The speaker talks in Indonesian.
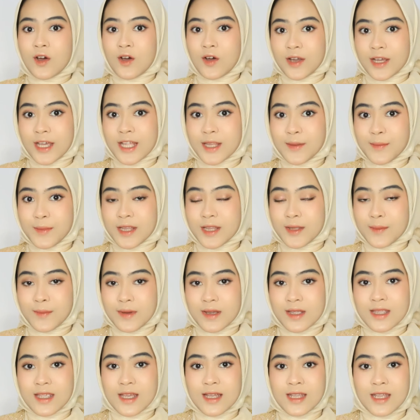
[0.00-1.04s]
Oke
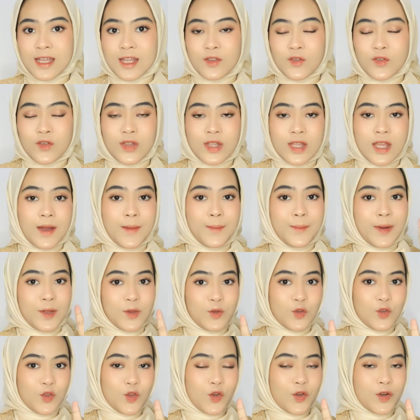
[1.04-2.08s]
teman-teman, jadi itu dia 4
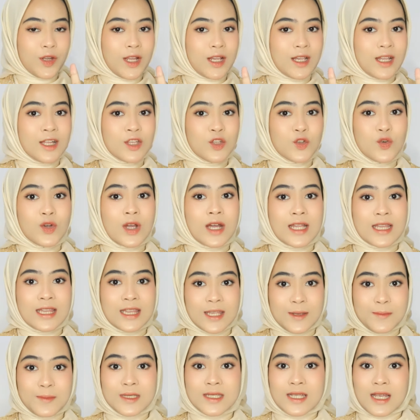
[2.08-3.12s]
tutorial dan juga
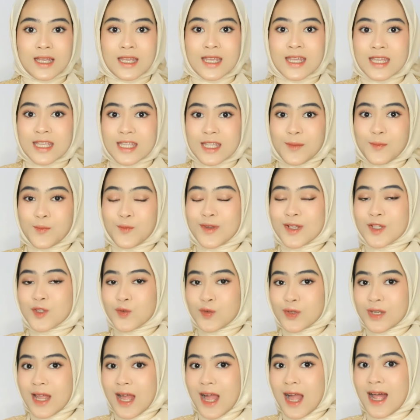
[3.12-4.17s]
tips hijab
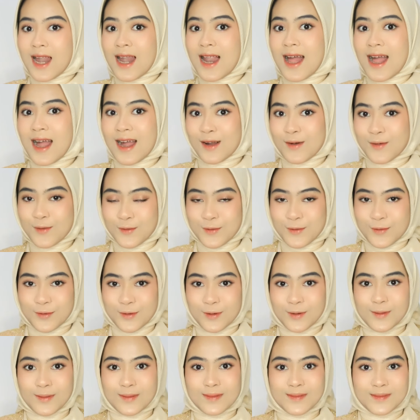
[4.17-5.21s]
wisuda ala
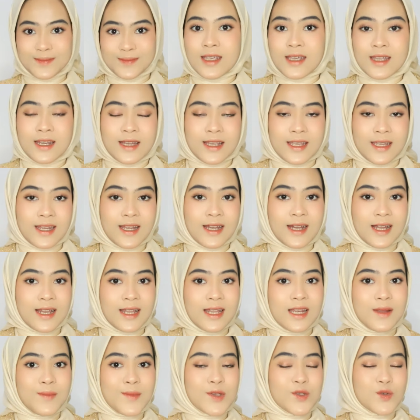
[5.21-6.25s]
aku. Kira-kira
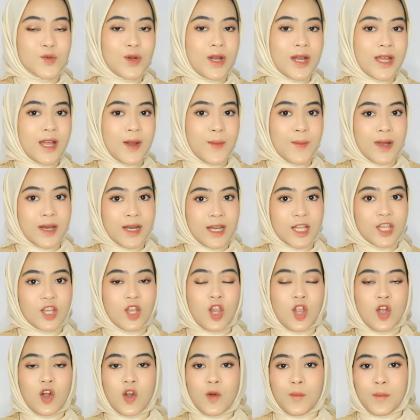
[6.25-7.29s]
kalian lebih suka yang mana?
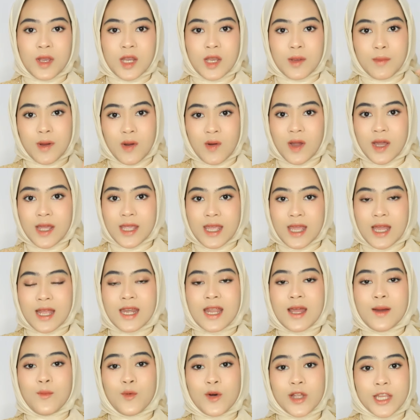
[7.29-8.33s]
Tolong komen di bawah ya.
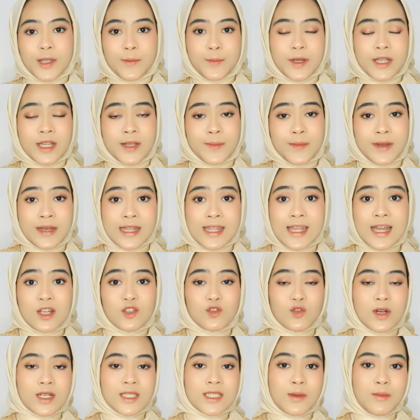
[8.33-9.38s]
Dan buat teman-teman yang
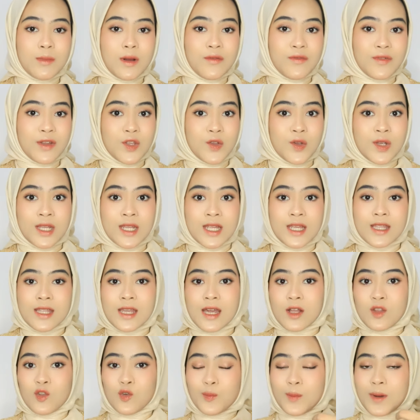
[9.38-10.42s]
suka sama video ini,
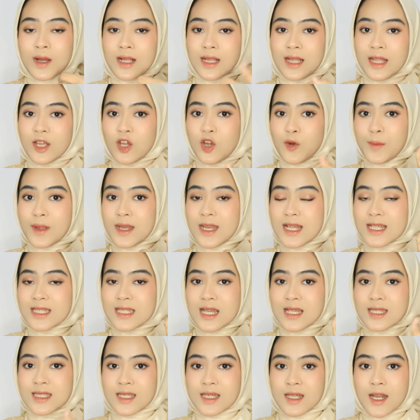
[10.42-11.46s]
jangan lupa like, comment, dan
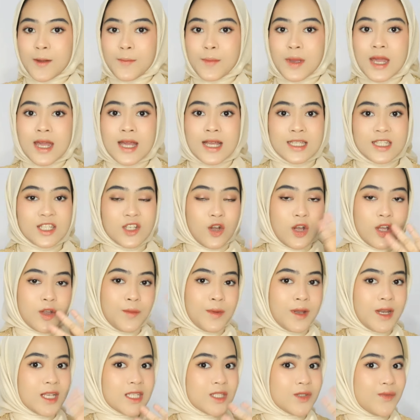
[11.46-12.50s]
subscribe. See you on
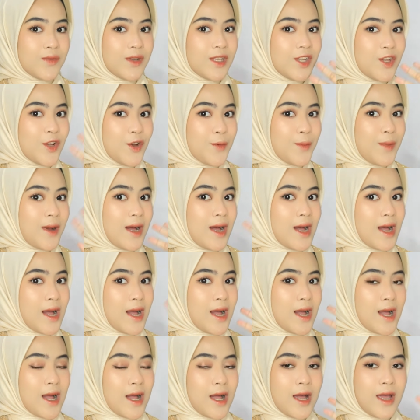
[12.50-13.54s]
my next video.
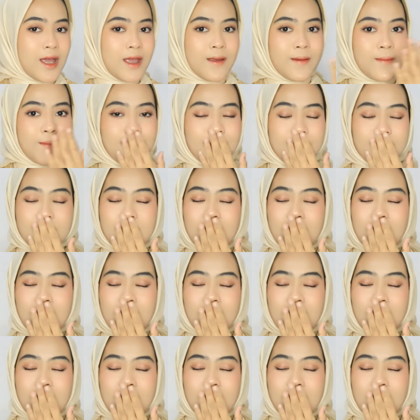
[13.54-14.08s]
Bye!